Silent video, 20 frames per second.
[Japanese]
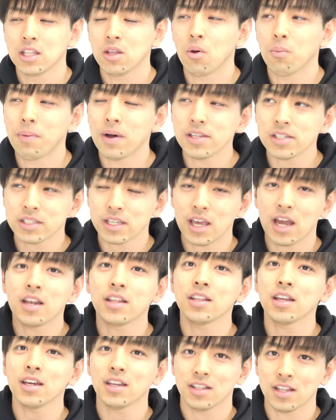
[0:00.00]
でもバスケや
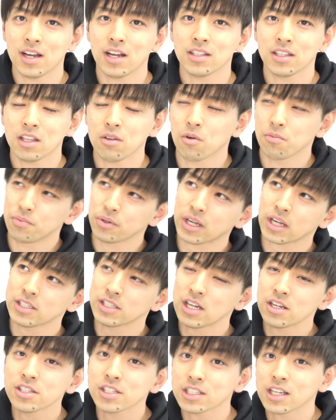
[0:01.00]
りたいな、でも部
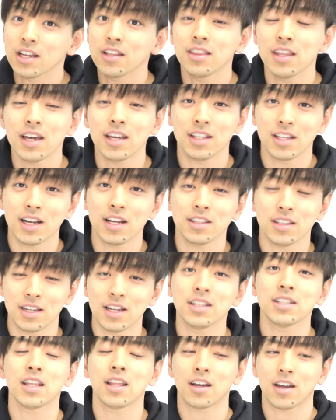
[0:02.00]
活やる時間ないなって
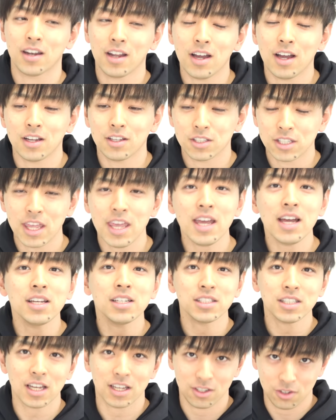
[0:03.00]
なってたから提
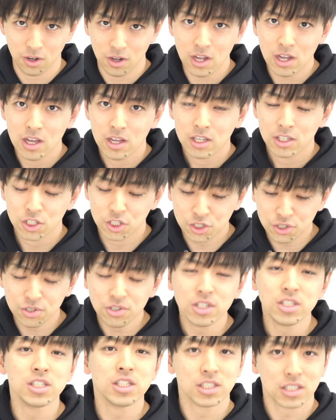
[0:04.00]
案したんよ。
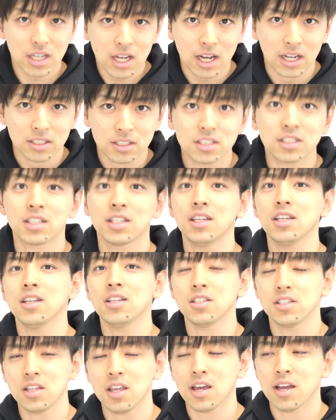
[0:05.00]
しゅういちかつき
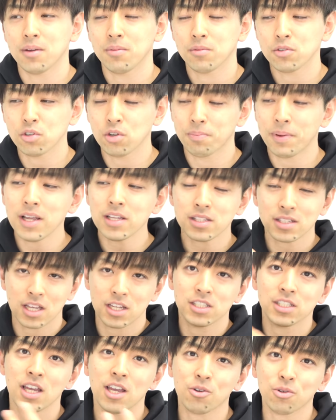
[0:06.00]
いちでその
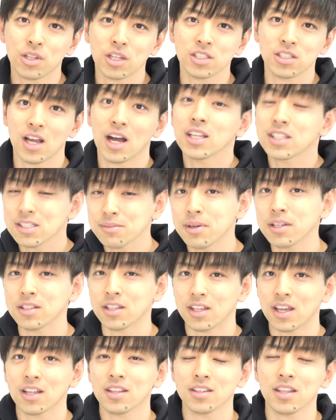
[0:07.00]
バスケしたい子たちで集
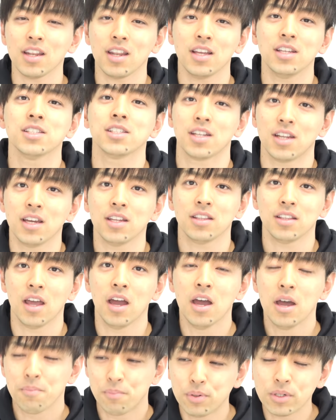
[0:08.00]
まってやったらいいんじゃないって。
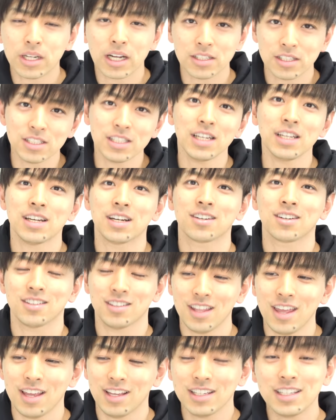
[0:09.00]
部活じゃなく
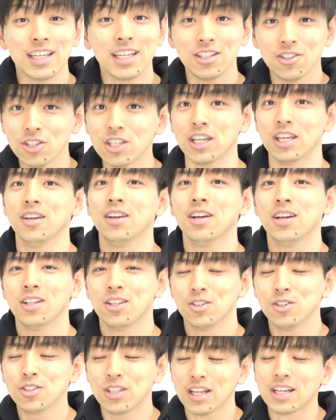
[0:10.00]
て息抜き、
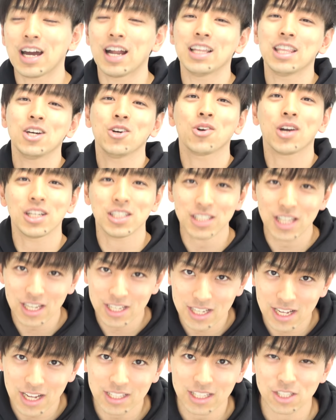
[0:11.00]
うんで体を動かした
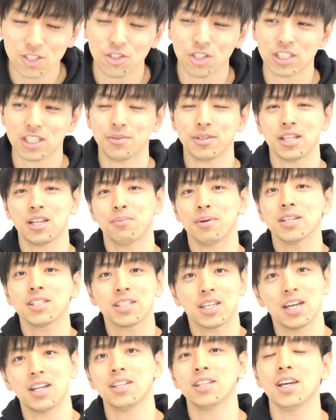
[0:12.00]
いなって、ちょっと久々に
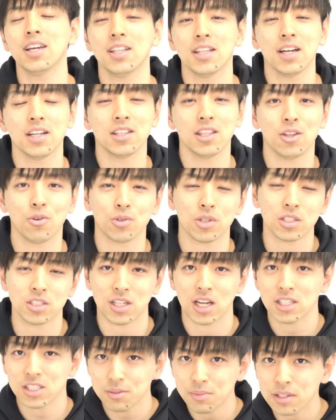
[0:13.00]
バスケやりたいなっていう子たち
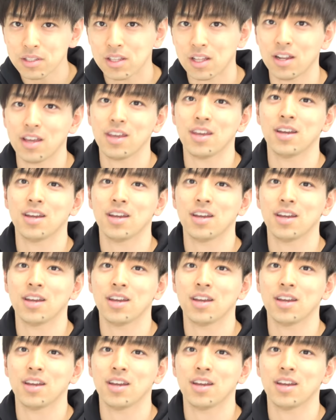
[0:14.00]
で集まったら